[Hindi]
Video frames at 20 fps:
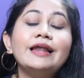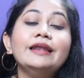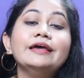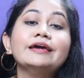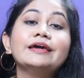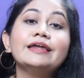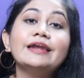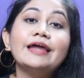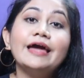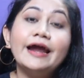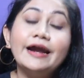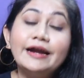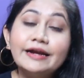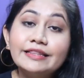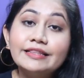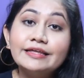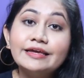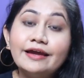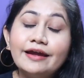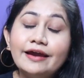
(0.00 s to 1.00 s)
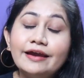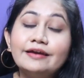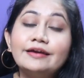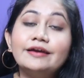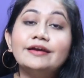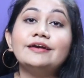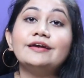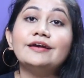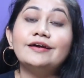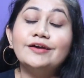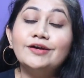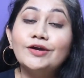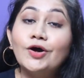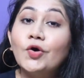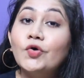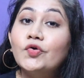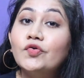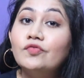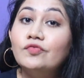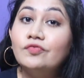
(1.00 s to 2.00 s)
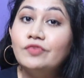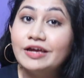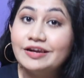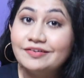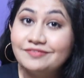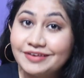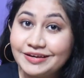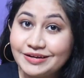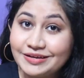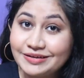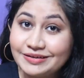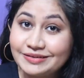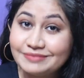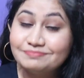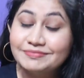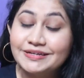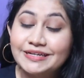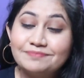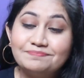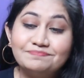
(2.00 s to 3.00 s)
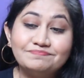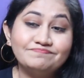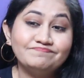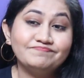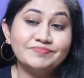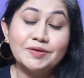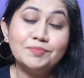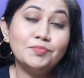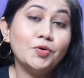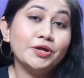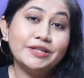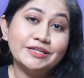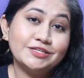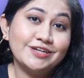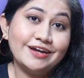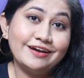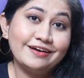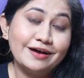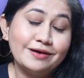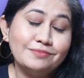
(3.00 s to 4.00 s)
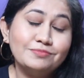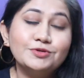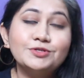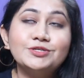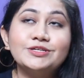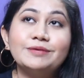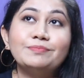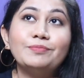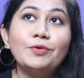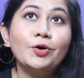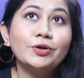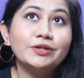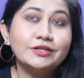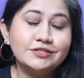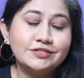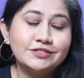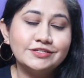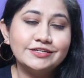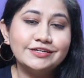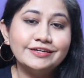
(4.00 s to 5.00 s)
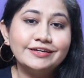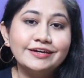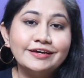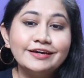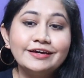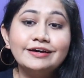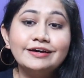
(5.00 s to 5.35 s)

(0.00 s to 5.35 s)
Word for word: लेकिन एट दी एंड इट टर्न आउट वेरी वेरी मतलब बहुत अच्छा लगा मुझे बहुत अच्छी